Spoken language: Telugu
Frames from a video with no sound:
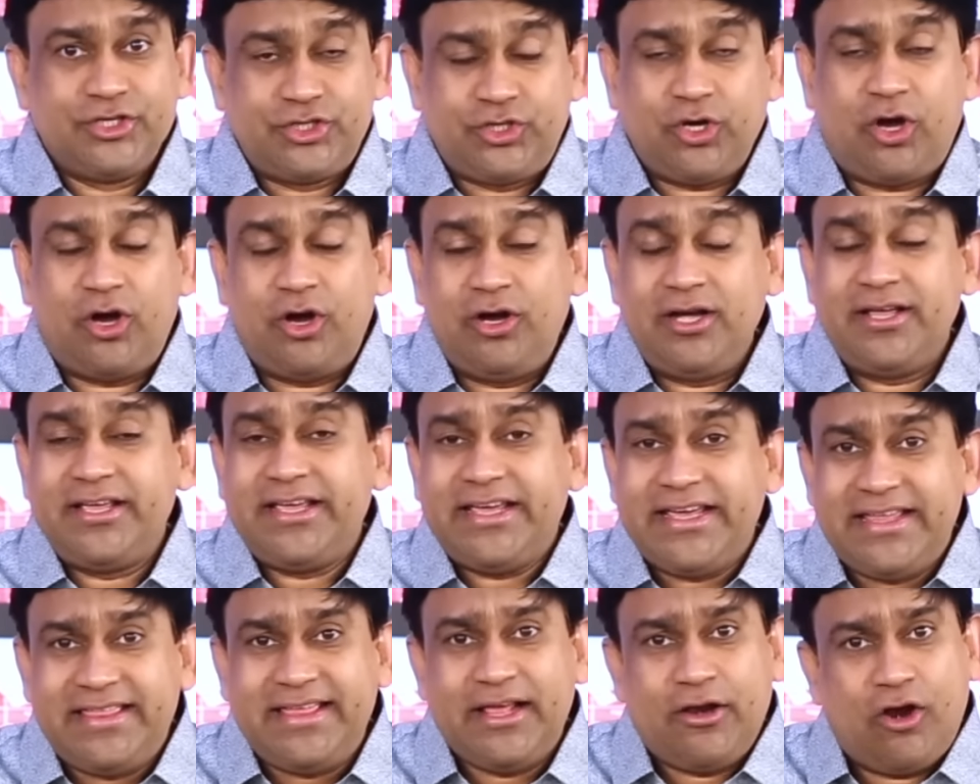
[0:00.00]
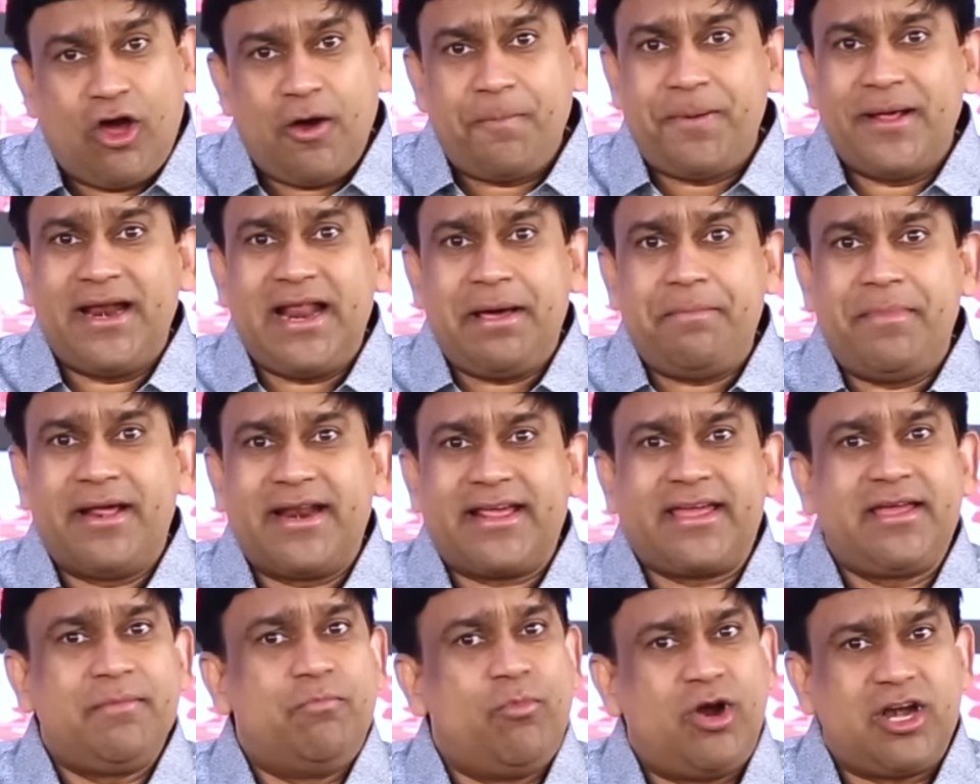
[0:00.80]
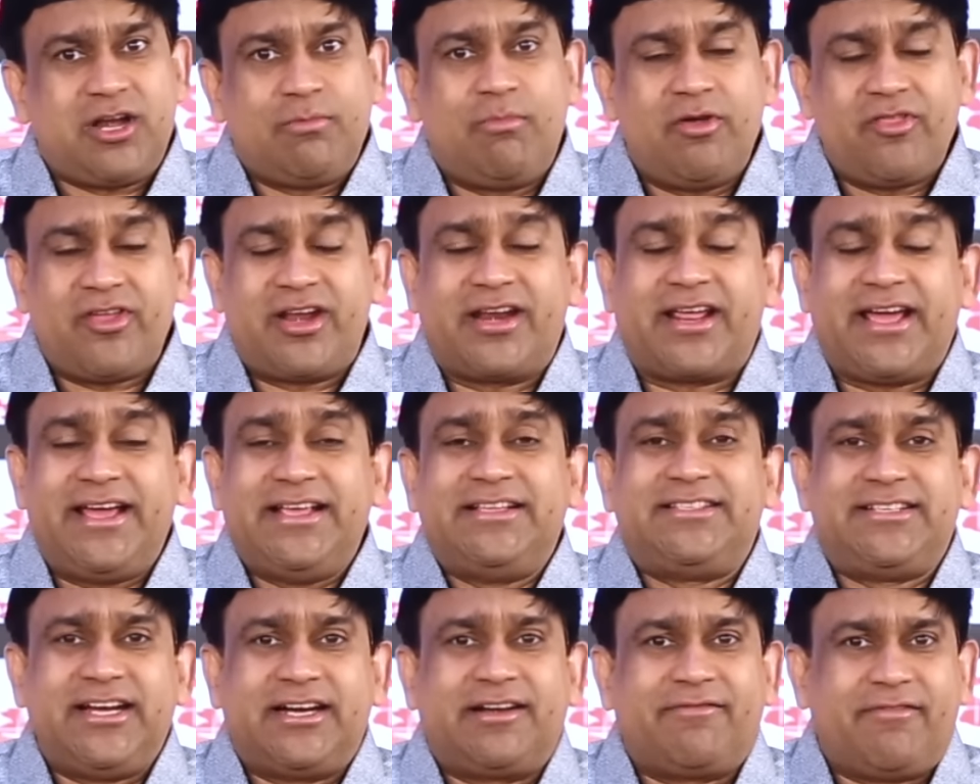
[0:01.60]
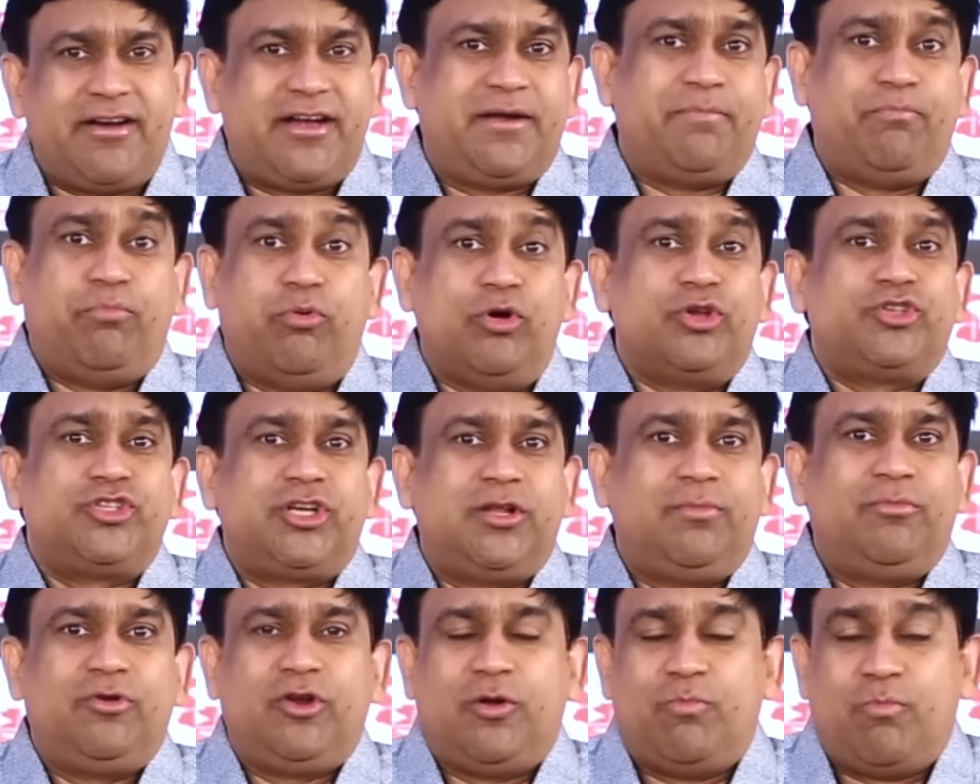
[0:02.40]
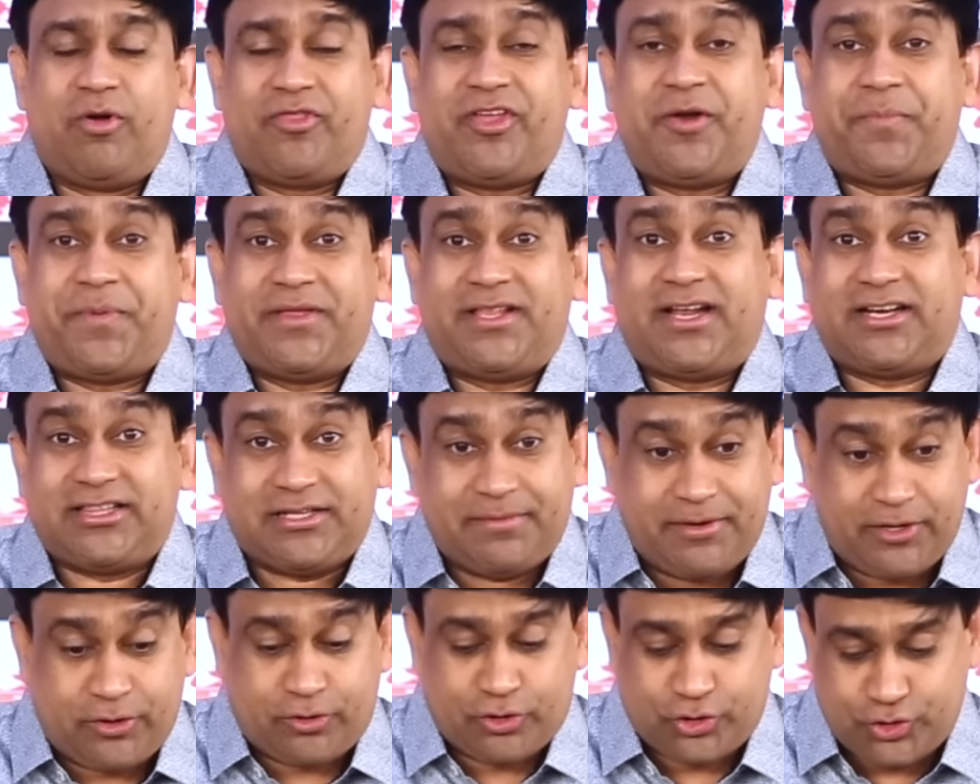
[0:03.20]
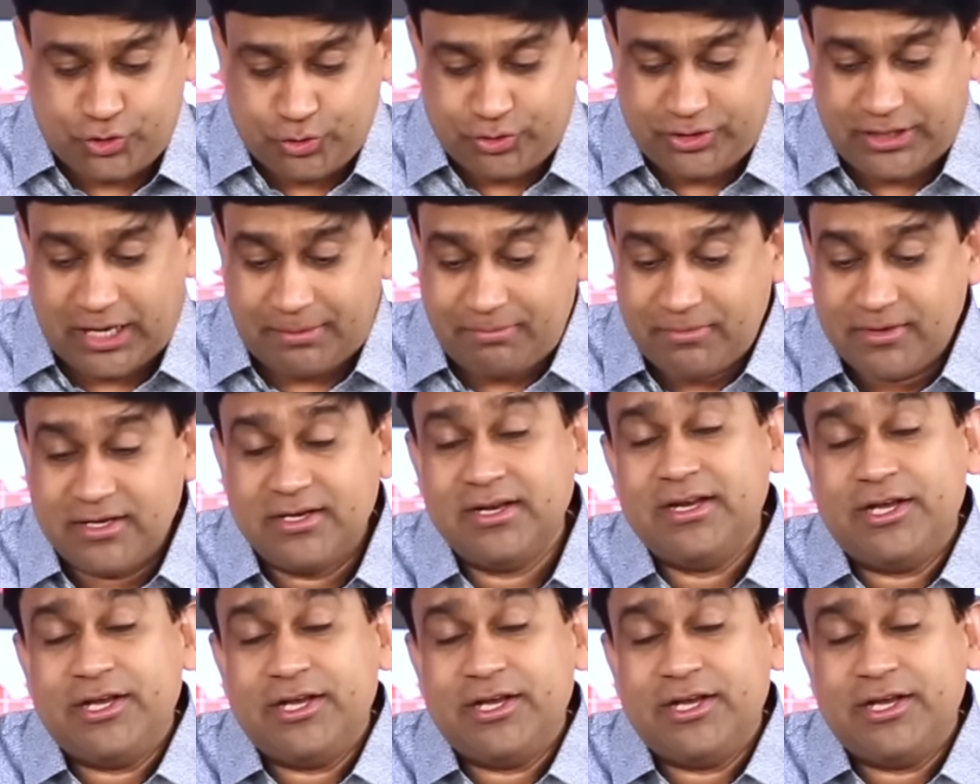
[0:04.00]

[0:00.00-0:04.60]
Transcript: సో ఇది లోపల మనకి మొట్టమొదటిగా ఇచ్చేటువంటి భోజనంలో మొదటి పదార్థం ఏంటో చూద్దాం